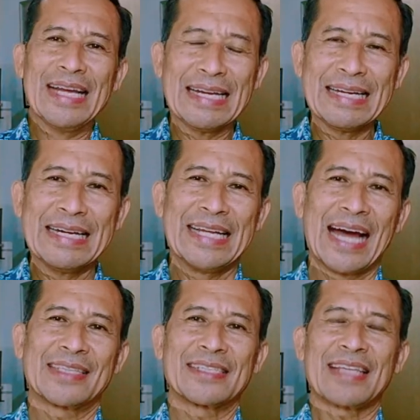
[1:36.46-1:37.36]
negeri di
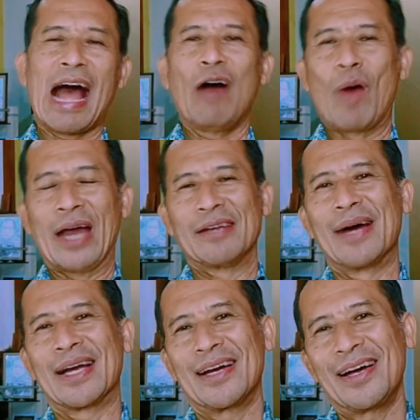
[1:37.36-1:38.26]
atas awan
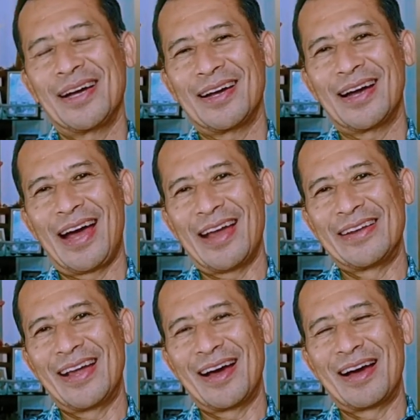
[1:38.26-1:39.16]
maka
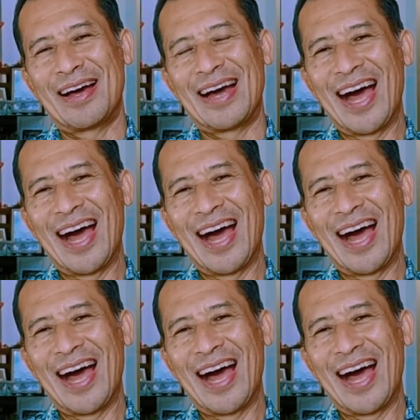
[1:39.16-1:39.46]
ada